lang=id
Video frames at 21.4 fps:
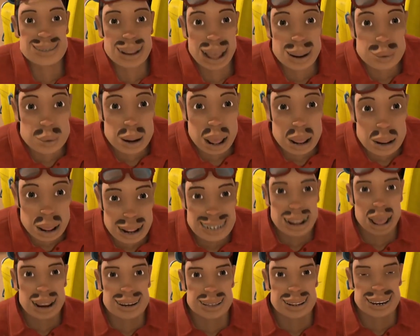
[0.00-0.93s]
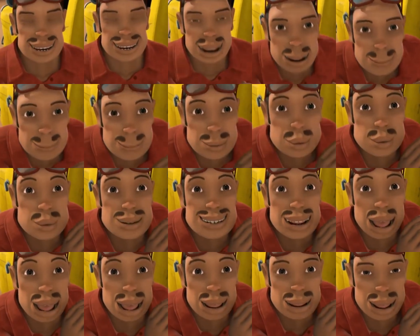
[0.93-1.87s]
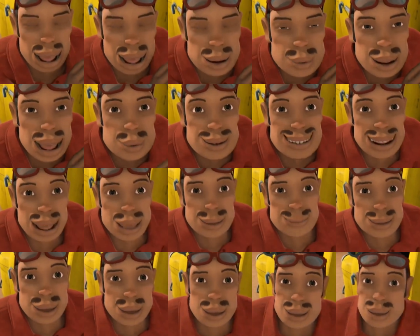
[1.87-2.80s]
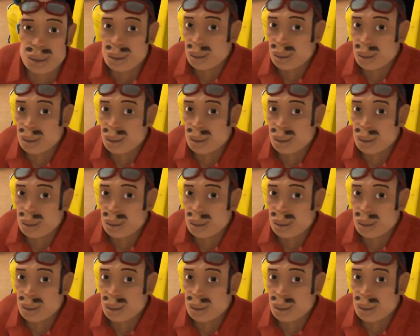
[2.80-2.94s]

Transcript: Eh, aku aja yang nganter, kamu yang jaga warung ya Sabo.